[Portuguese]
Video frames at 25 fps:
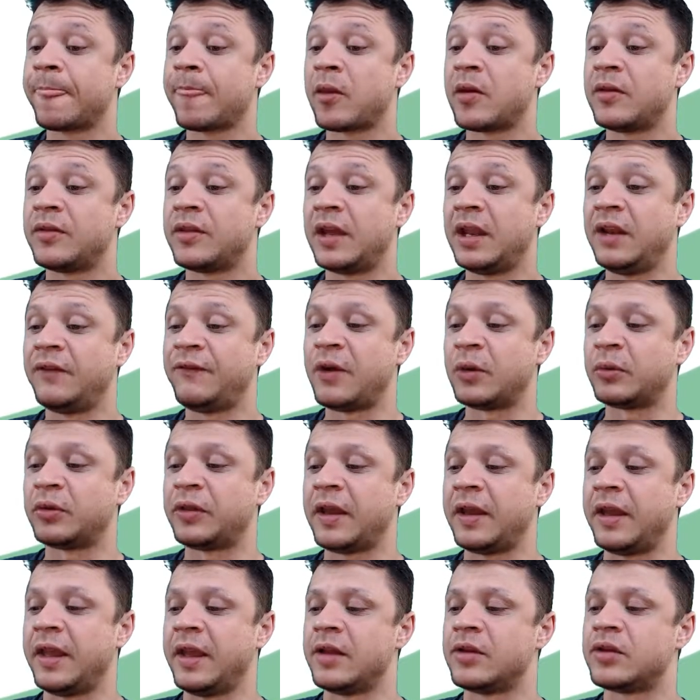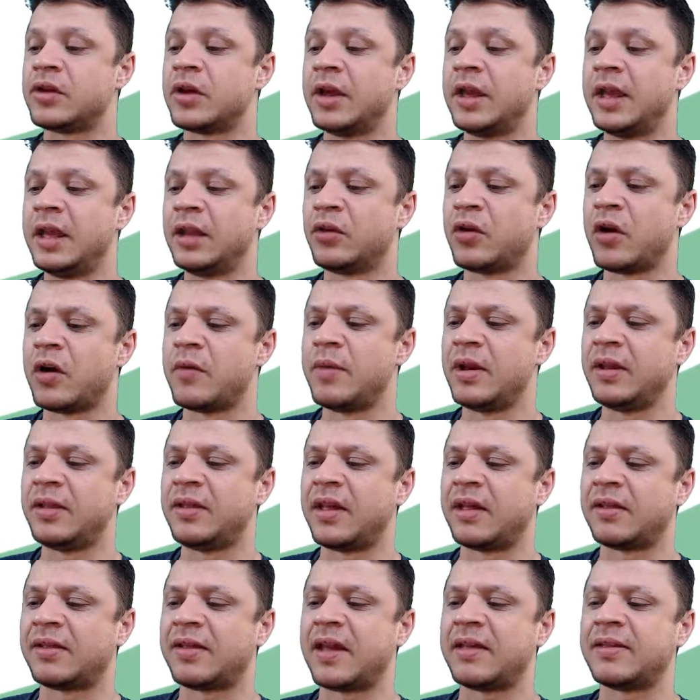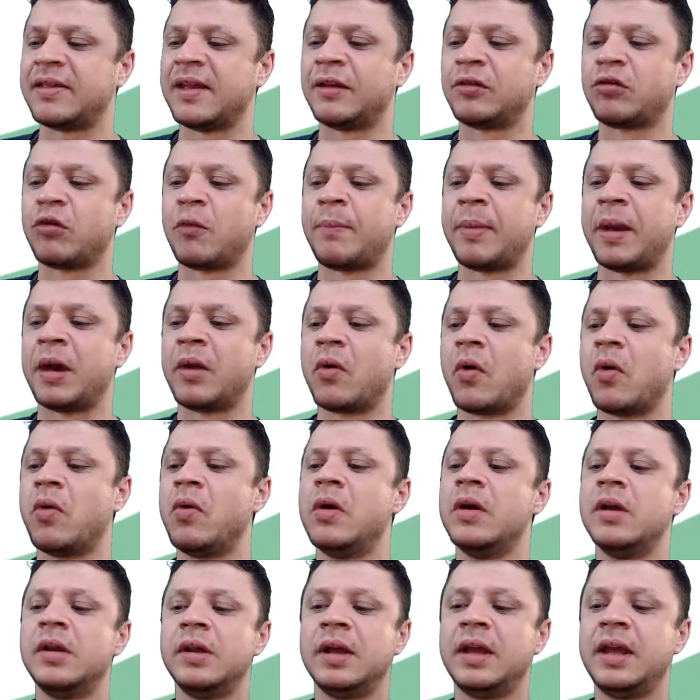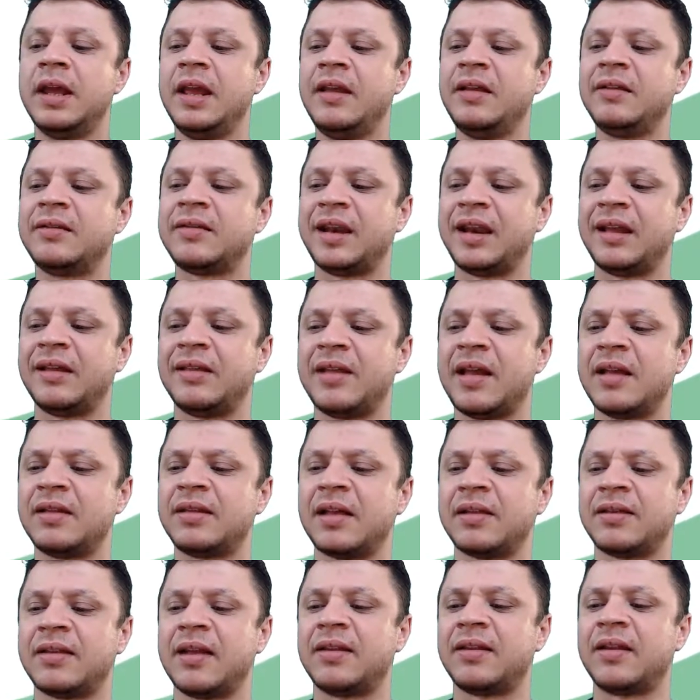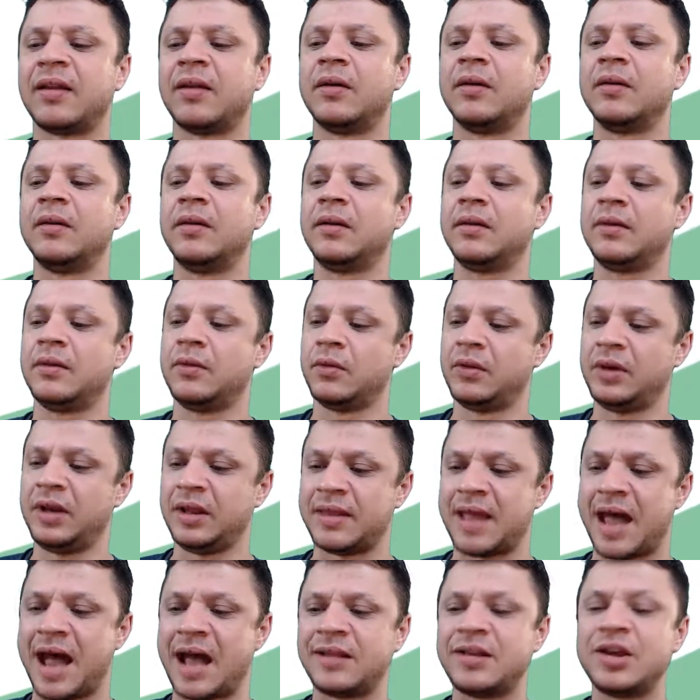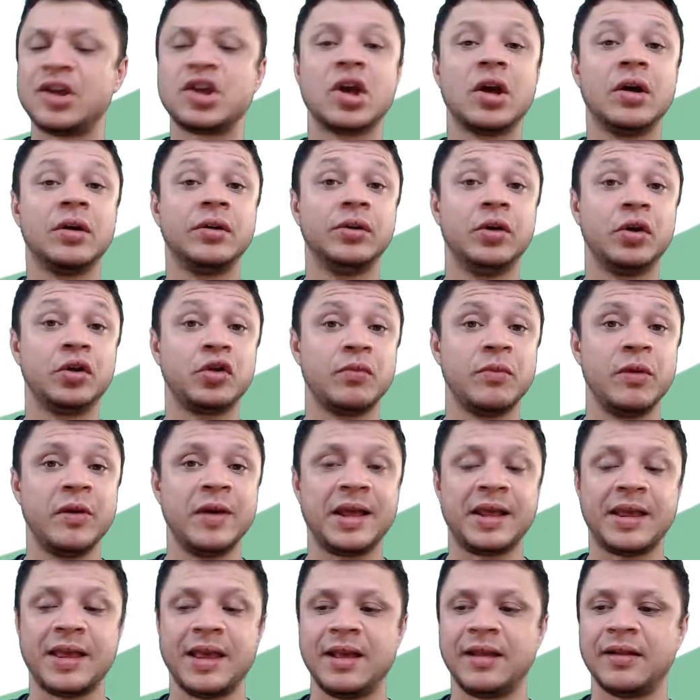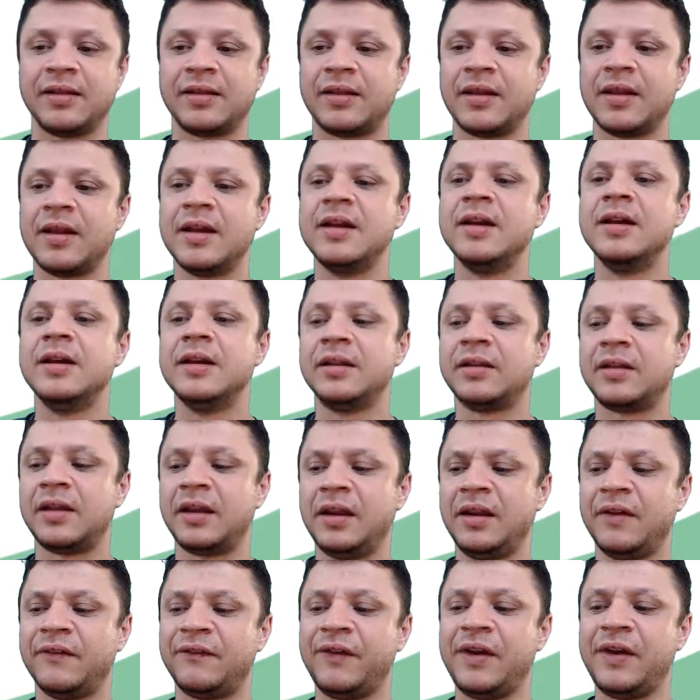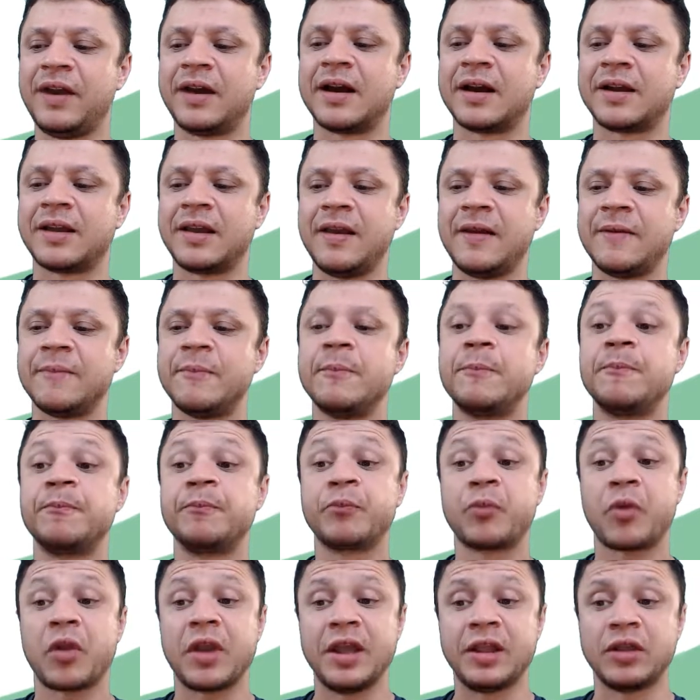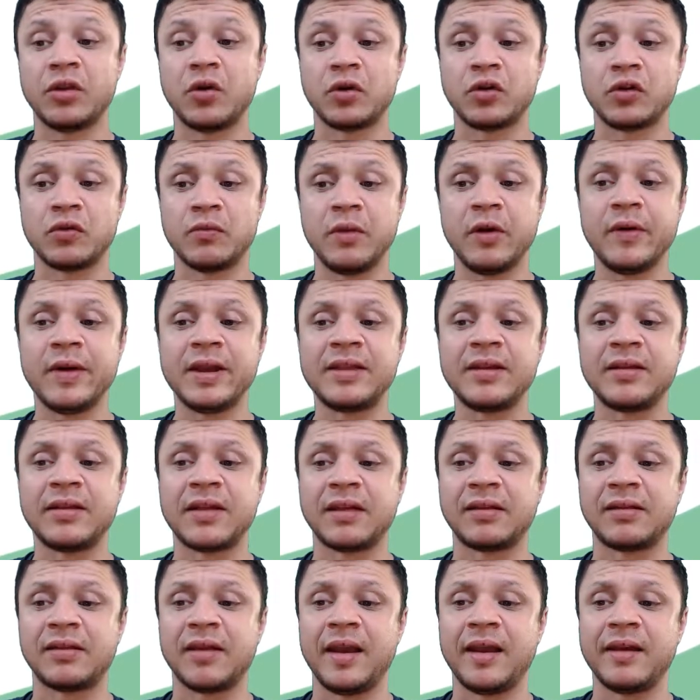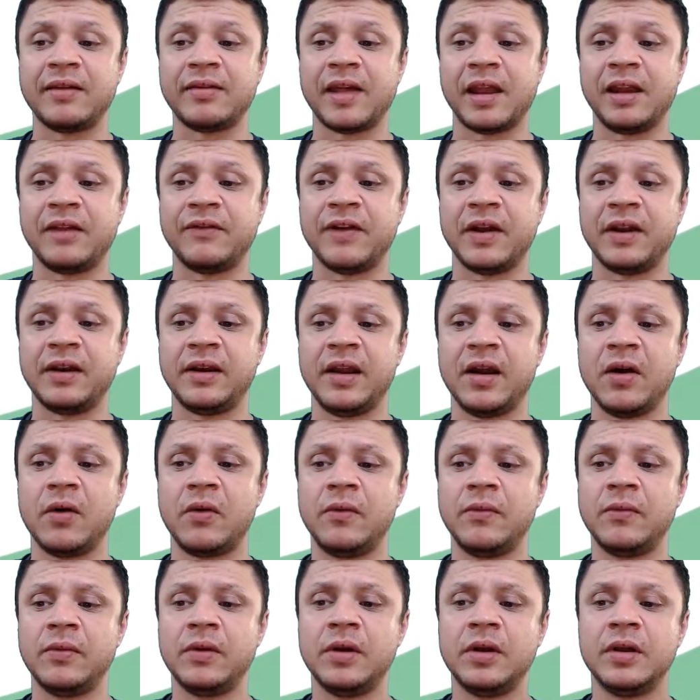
Significa o seguinte: em 2016 ele superou em 360 unidades 2015. Significa que em 2016 ele vendeu